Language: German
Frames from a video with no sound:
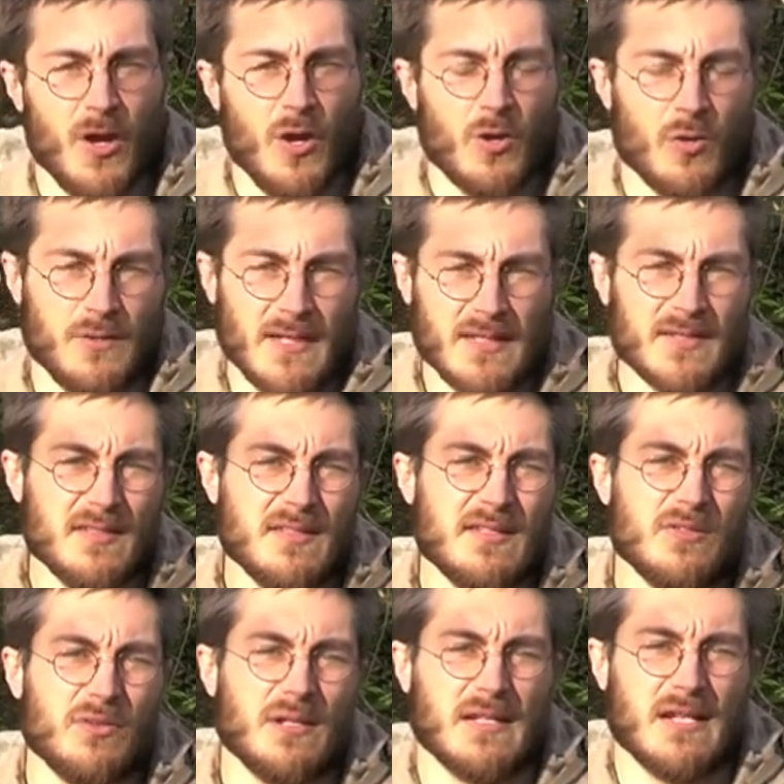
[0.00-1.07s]
Und das ist die
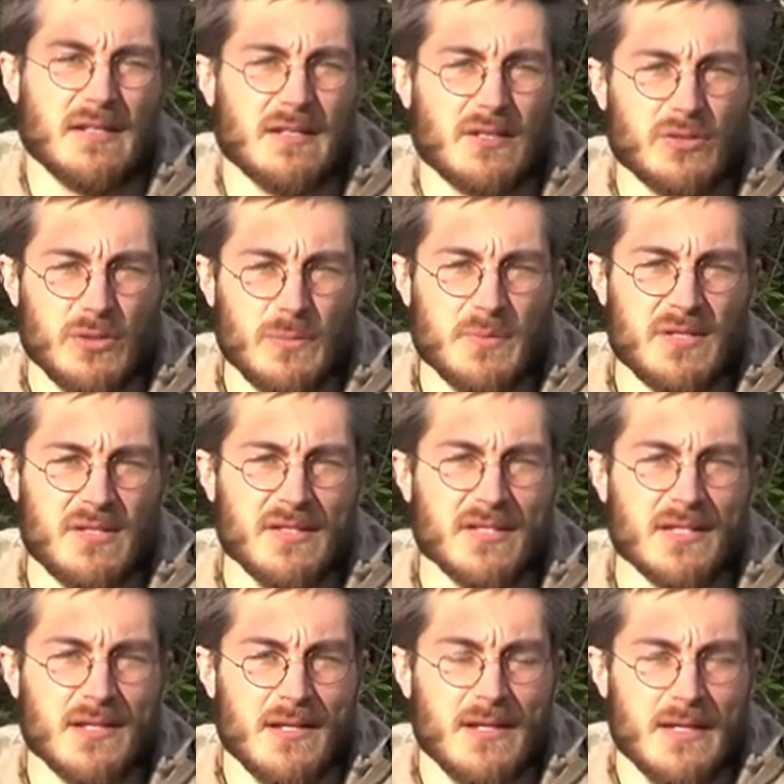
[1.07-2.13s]
sogenannte Krypsis,
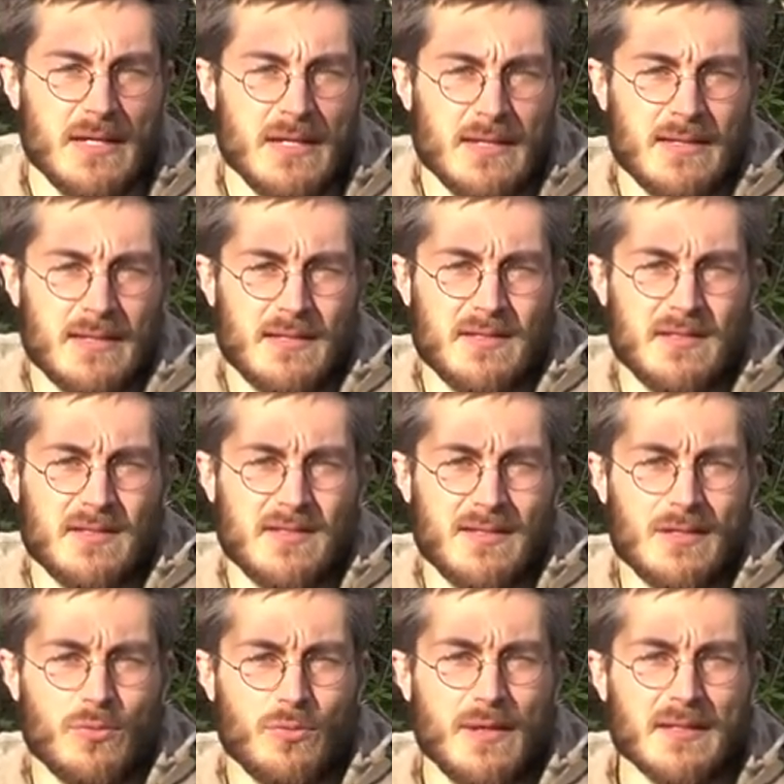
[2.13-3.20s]
dass die
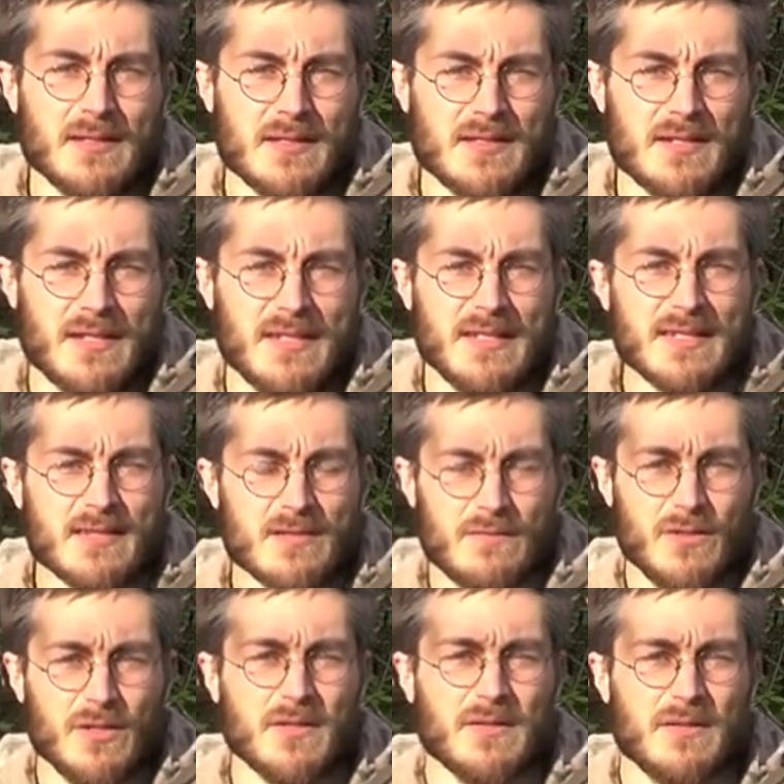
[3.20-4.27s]
Silhouette zerrissen
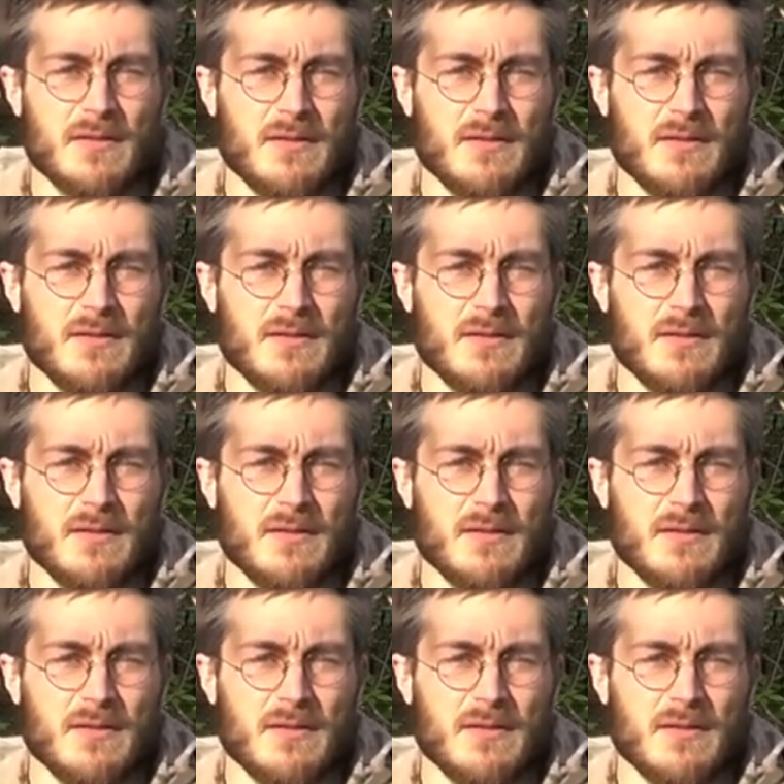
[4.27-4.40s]
wird,